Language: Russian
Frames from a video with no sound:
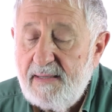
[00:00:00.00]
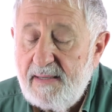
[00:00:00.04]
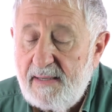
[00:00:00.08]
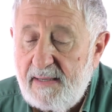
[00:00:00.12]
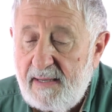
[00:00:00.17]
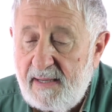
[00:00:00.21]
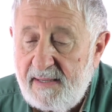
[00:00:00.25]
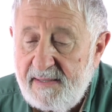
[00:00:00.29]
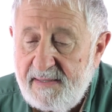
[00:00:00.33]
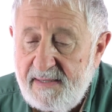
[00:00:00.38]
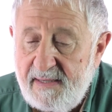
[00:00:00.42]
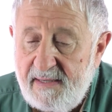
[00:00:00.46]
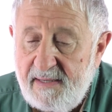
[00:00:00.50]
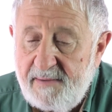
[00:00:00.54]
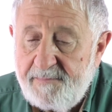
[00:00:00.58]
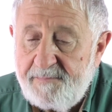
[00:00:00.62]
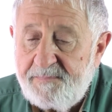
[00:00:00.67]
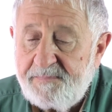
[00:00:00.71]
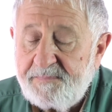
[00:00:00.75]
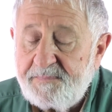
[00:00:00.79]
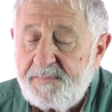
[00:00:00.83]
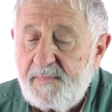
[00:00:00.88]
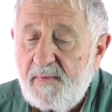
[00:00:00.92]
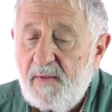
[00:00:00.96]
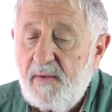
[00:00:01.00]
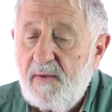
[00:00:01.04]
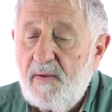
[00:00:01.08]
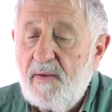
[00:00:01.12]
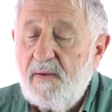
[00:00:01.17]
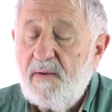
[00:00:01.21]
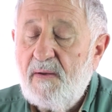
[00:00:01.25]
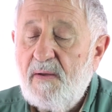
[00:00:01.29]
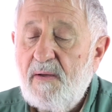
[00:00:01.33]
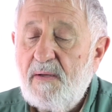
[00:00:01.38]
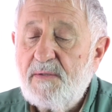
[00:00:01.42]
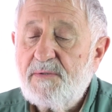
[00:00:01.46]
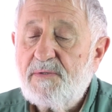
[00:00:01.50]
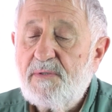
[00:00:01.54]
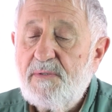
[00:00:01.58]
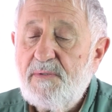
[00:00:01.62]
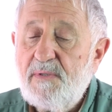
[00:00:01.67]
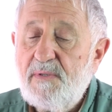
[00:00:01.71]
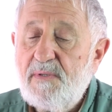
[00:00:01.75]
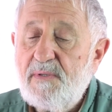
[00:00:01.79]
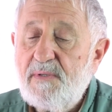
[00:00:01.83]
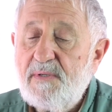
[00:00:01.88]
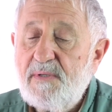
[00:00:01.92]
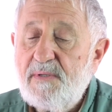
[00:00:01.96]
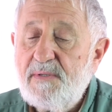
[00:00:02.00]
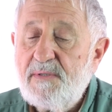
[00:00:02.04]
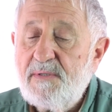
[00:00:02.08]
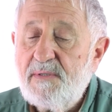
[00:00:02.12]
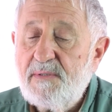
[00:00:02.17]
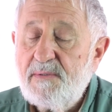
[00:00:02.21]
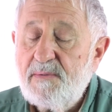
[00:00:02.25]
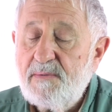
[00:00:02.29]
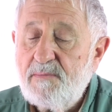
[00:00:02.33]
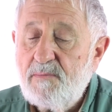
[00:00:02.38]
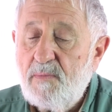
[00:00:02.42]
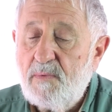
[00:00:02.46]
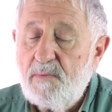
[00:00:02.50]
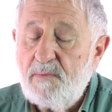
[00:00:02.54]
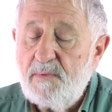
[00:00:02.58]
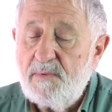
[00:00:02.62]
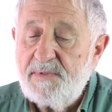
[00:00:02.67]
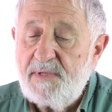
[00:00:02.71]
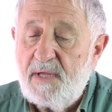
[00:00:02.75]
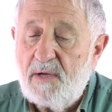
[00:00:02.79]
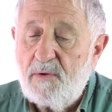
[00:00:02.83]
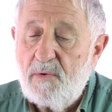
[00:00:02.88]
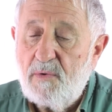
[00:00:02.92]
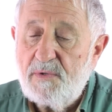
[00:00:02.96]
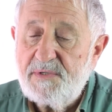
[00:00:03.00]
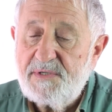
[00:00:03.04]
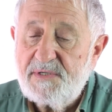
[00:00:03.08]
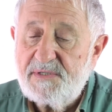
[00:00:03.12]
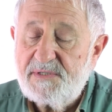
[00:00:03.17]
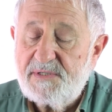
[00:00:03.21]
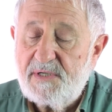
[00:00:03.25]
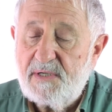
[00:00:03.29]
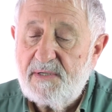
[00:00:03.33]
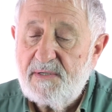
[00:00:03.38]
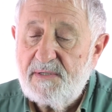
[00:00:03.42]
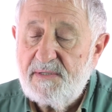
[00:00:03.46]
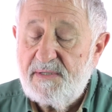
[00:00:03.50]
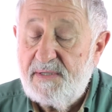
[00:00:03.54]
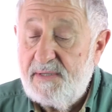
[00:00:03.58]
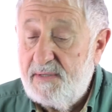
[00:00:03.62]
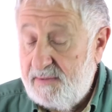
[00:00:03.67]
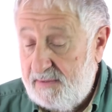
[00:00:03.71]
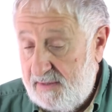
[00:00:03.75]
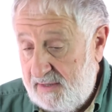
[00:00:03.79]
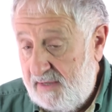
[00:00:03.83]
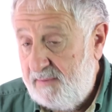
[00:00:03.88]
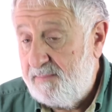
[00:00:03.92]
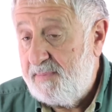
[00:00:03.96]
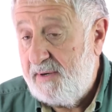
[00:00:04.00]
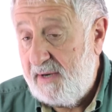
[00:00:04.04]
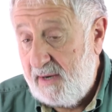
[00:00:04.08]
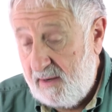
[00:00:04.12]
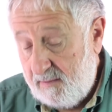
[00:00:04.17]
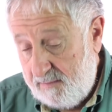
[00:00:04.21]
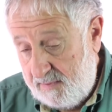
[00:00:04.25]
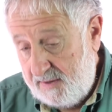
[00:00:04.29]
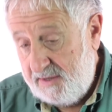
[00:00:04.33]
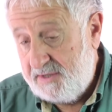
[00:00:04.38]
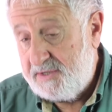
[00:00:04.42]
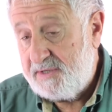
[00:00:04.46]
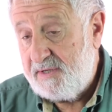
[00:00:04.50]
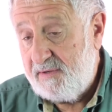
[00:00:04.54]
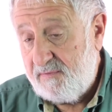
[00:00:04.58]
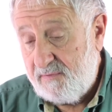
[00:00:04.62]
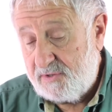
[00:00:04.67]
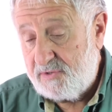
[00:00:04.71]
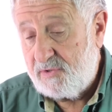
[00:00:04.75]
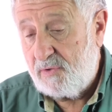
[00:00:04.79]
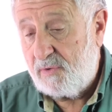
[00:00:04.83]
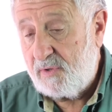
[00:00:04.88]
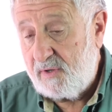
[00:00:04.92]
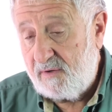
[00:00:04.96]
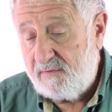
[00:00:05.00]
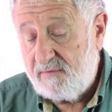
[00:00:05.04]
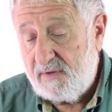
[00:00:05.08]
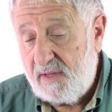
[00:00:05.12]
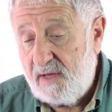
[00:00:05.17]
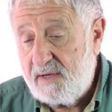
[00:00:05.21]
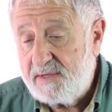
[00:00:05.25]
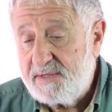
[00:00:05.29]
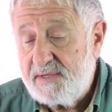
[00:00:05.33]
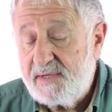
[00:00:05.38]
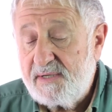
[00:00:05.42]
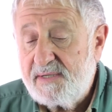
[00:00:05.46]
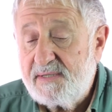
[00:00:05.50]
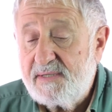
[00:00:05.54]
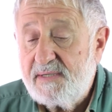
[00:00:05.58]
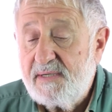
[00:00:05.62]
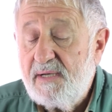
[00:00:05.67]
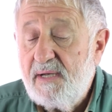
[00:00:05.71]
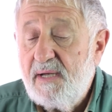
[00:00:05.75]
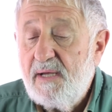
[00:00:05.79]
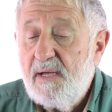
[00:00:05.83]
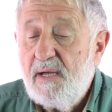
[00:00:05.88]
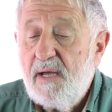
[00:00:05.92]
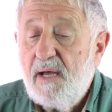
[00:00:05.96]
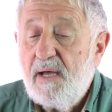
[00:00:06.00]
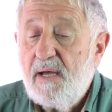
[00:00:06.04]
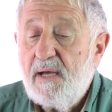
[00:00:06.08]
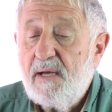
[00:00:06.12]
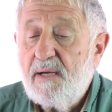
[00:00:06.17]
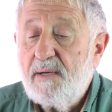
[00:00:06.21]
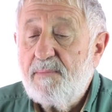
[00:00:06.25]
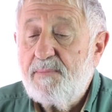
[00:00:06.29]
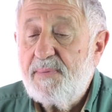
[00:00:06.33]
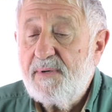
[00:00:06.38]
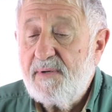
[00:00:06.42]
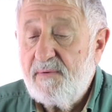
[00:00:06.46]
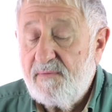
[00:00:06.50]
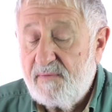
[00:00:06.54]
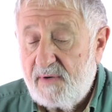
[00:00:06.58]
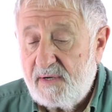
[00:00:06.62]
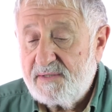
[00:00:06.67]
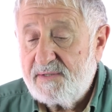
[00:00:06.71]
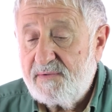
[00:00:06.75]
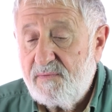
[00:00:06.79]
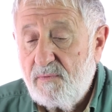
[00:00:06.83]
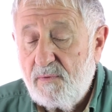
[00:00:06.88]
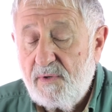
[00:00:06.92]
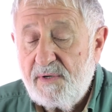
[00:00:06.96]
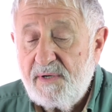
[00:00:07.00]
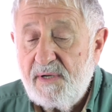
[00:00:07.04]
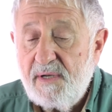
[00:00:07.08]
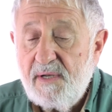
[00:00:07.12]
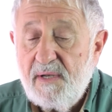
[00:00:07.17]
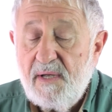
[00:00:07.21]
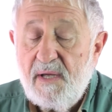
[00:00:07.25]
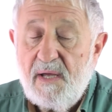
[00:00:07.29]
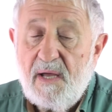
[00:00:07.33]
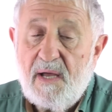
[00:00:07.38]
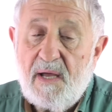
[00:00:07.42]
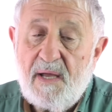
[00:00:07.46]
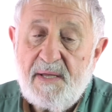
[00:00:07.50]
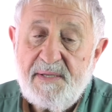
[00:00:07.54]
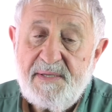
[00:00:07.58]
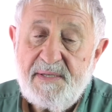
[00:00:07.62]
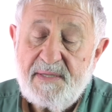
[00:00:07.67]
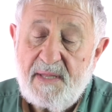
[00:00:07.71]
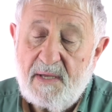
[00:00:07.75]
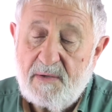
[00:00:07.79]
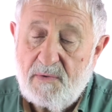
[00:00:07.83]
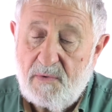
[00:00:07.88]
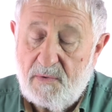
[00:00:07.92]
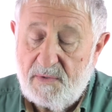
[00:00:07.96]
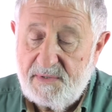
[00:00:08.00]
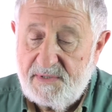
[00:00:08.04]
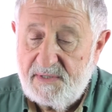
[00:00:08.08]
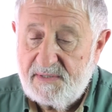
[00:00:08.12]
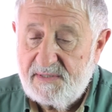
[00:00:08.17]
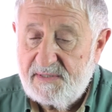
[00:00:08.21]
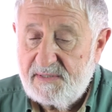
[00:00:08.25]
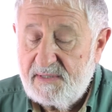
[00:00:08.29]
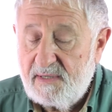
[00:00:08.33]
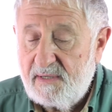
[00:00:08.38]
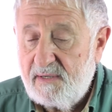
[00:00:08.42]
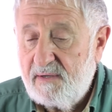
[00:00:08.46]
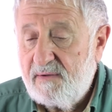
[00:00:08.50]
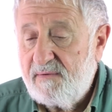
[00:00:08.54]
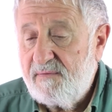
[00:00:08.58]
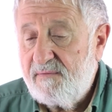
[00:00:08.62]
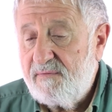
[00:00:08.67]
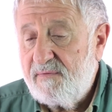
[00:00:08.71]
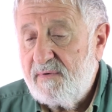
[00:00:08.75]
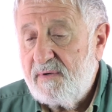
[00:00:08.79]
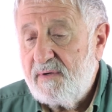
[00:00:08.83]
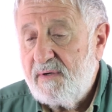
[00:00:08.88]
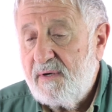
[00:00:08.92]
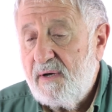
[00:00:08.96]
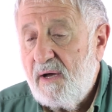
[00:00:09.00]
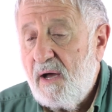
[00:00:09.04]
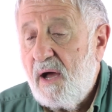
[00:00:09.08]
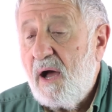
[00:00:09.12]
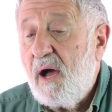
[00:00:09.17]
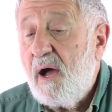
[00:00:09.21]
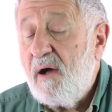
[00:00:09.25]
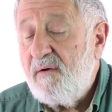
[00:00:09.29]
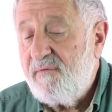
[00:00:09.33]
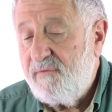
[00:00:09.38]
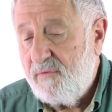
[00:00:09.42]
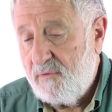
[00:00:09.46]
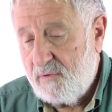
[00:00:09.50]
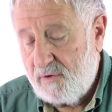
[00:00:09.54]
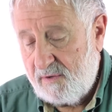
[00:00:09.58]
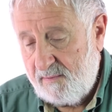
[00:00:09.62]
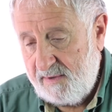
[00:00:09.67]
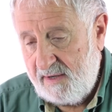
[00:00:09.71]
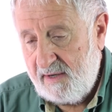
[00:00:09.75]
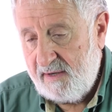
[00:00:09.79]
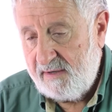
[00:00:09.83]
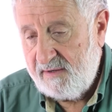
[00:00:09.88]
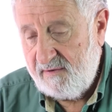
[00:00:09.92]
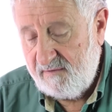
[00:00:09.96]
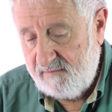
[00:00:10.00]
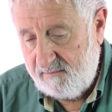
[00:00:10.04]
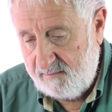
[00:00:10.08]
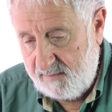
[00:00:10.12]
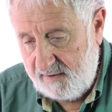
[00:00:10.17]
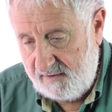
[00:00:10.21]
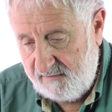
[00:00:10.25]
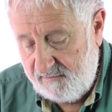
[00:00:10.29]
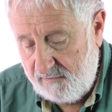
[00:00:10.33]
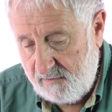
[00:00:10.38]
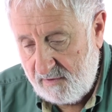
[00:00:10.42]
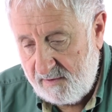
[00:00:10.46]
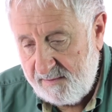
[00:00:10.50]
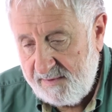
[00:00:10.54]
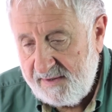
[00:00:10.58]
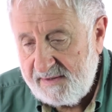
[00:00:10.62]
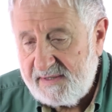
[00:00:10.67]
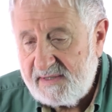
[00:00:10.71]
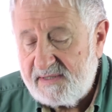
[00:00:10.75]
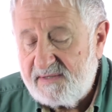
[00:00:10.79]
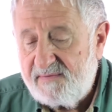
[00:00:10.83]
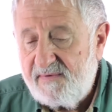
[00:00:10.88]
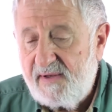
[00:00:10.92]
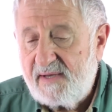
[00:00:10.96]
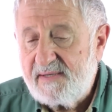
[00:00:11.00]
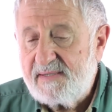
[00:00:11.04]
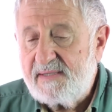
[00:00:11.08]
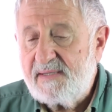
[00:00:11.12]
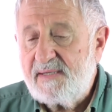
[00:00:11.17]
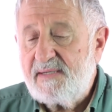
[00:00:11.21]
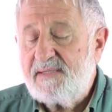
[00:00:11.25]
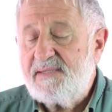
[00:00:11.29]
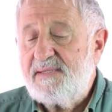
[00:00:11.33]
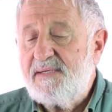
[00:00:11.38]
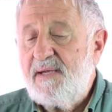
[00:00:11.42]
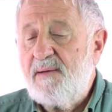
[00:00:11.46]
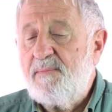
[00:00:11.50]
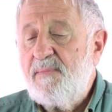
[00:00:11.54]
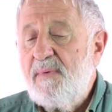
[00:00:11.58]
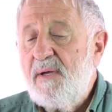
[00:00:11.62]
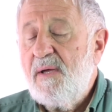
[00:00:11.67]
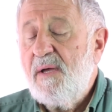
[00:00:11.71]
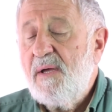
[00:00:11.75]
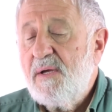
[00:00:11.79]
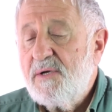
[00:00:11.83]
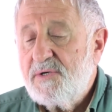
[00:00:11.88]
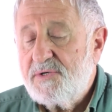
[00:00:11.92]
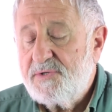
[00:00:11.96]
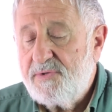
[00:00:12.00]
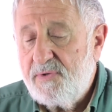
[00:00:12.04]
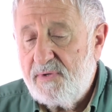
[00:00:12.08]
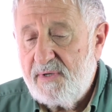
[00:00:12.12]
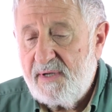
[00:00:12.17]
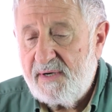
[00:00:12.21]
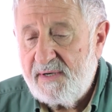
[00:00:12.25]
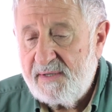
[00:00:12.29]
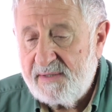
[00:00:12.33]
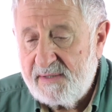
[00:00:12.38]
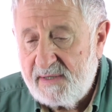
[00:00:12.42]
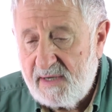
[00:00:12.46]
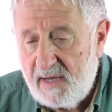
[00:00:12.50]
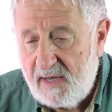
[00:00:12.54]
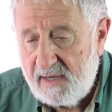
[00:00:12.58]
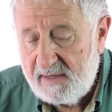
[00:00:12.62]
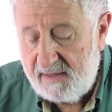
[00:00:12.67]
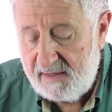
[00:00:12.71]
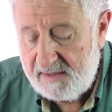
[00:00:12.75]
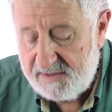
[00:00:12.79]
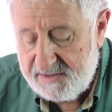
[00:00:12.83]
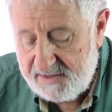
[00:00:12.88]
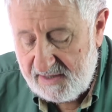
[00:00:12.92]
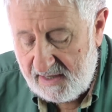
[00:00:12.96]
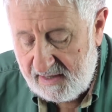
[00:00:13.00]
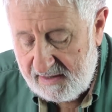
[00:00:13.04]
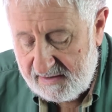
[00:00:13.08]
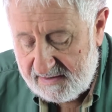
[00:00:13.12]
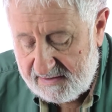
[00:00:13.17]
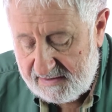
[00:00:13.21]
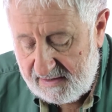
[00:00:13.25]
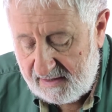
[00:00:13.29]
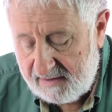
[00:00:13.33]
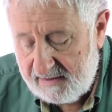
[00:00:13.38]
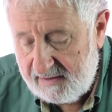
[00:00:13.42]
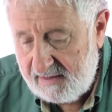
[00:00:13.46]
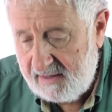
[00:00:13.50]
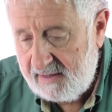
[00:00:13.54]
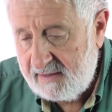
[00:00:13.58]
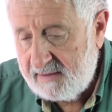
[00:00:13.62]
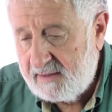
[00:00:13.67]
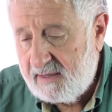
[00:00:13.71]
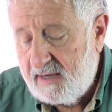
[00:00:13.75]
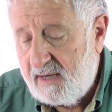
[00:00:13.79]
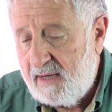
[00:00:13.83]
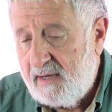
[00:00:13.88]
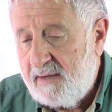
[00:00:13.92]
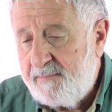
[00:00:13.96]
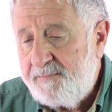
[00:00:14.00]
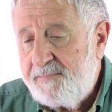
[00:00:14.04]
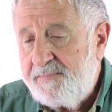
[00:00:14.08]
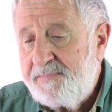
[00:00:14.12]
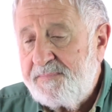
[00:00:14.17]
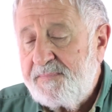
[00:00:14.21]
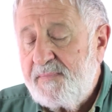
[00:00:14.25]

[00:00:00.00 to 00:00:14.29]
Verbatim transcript: они э, э, находятся и при обычной высокой влажности э, в растворе, они находятся в А-форме, а не в Б-форме. Это связано с тем, что РНК отличается от ДНК